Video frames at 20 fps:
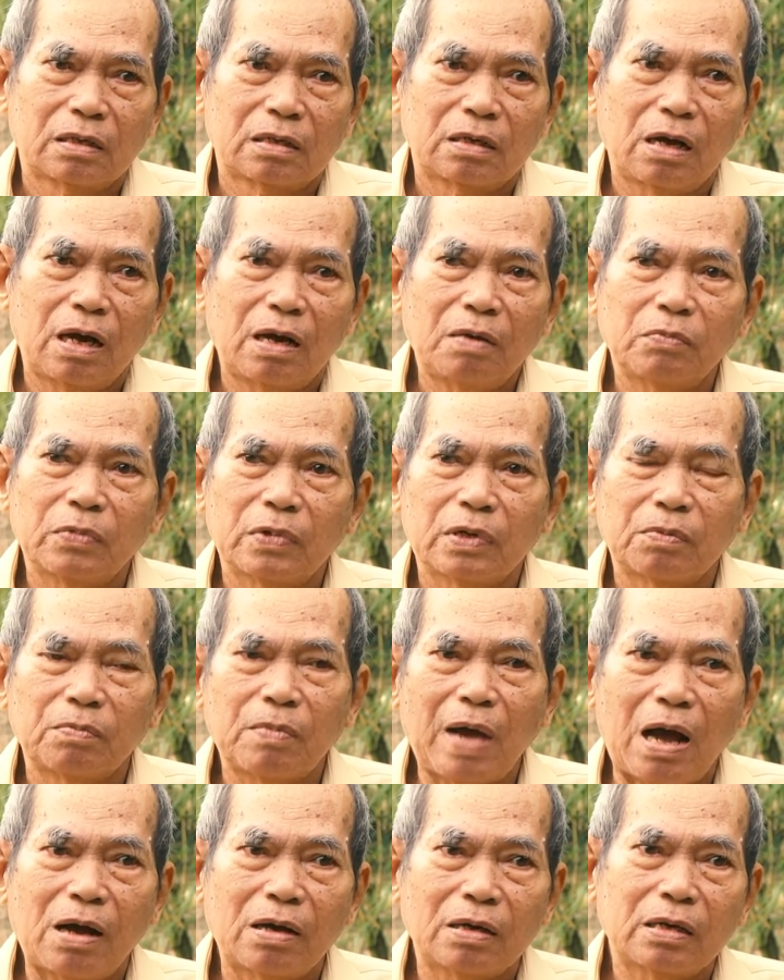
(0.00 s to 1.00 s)
ra mà
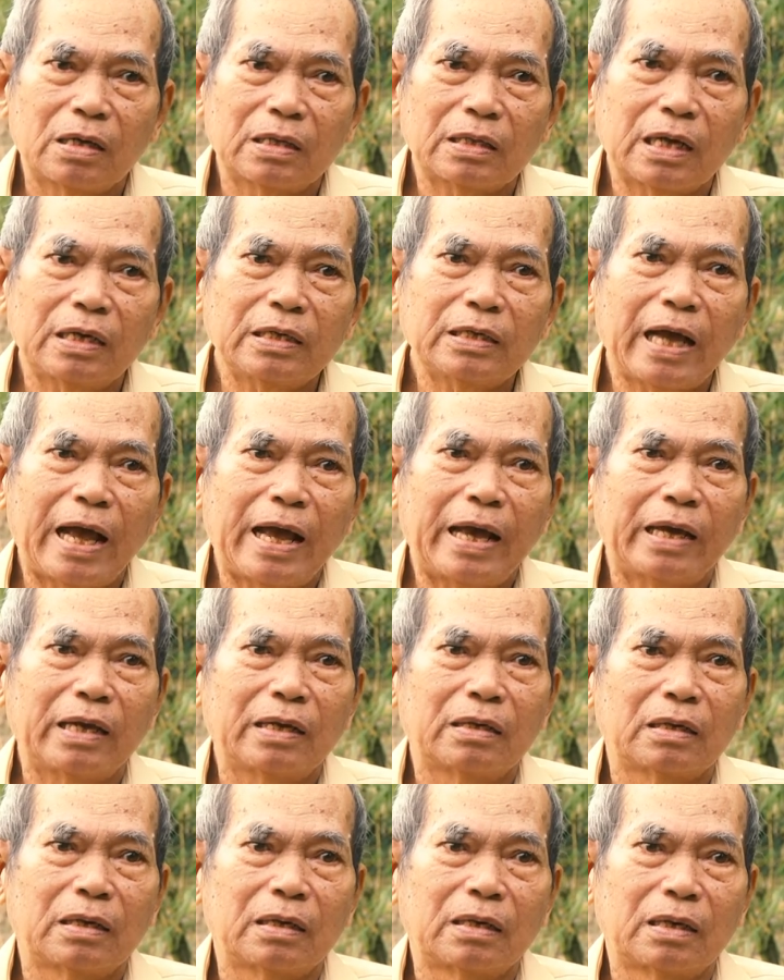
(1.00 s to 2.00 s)
bò ra tới
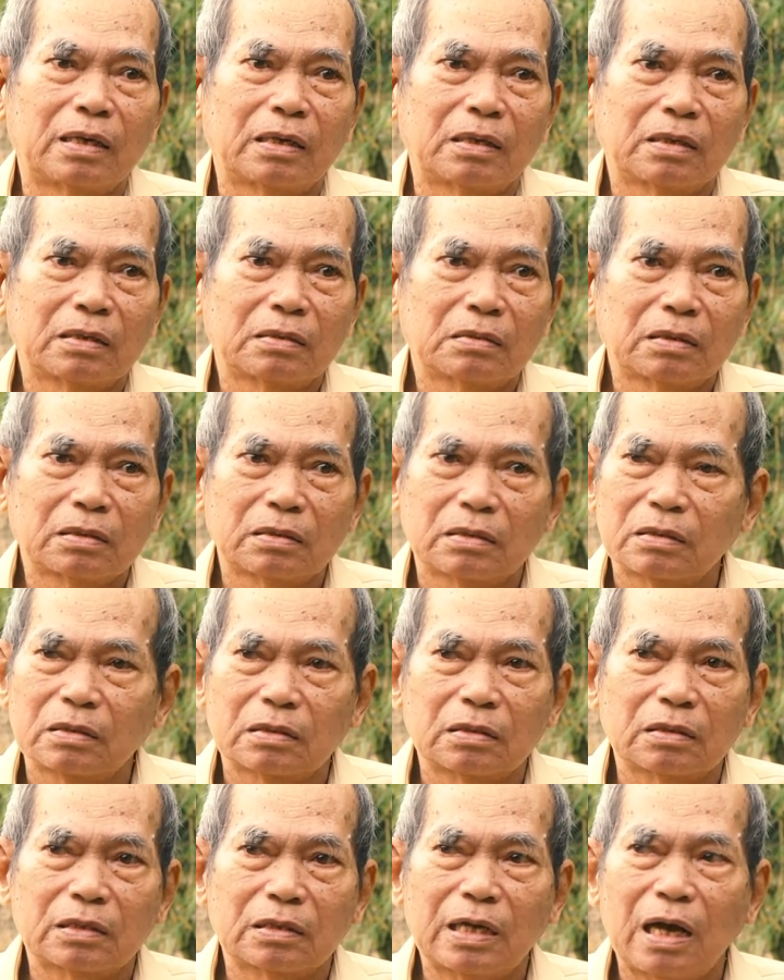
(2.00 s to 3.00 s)
khai là là
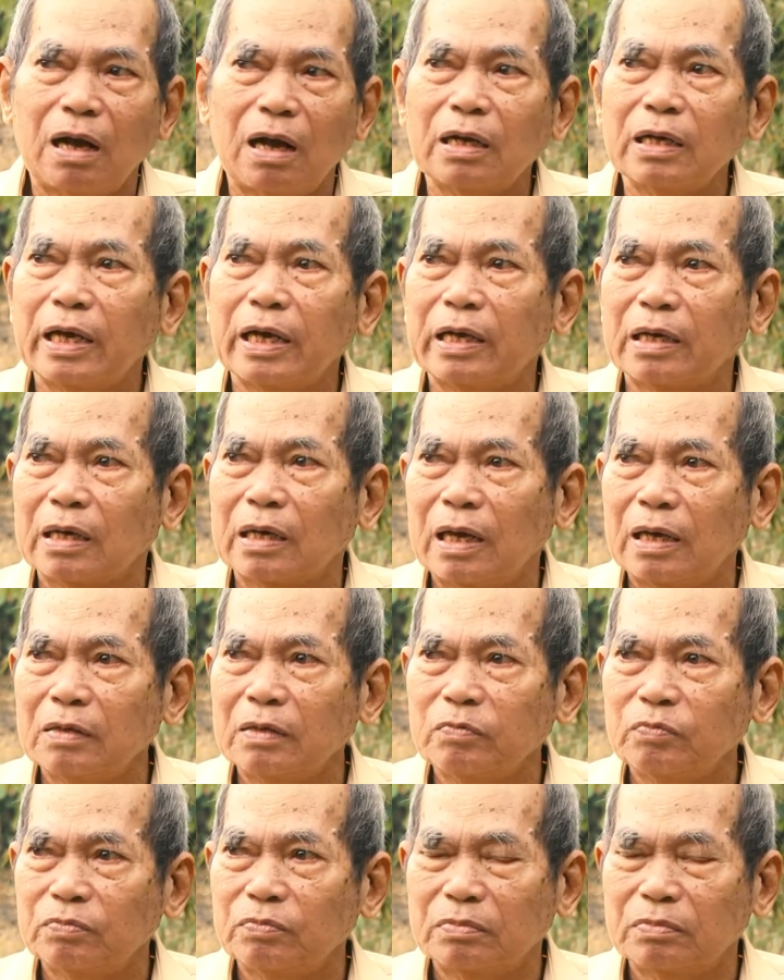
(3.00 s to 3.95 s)
khó khăn lắm